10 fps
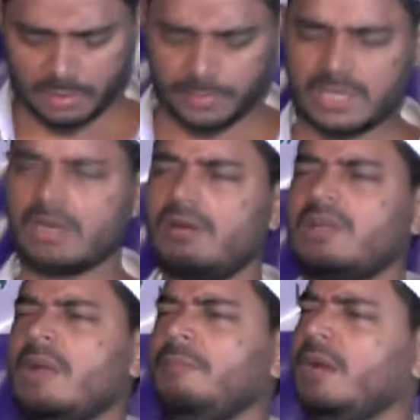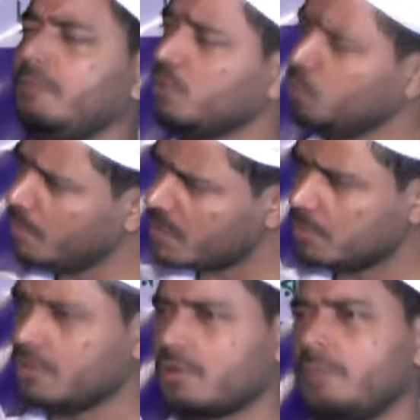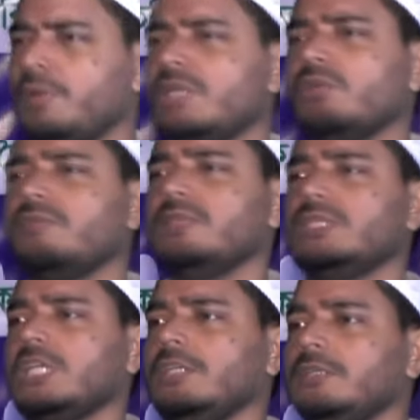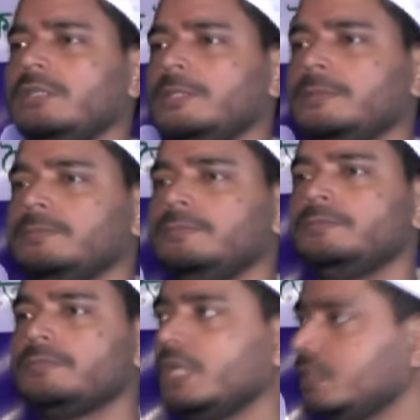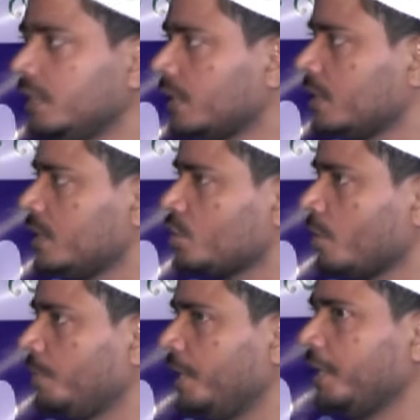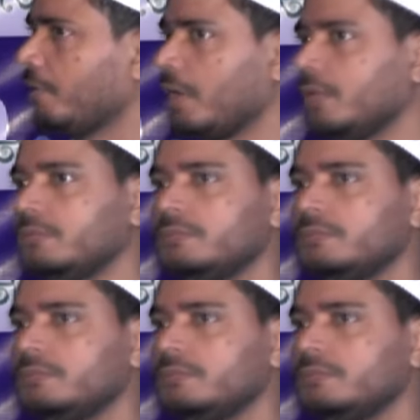অপেক্ষা করার টাইম নেই আমরা দুই মাসের মধ্যে কমপ্লিট করে ফেলতে চাই এই যে দেখতেছেন সব রেডি করা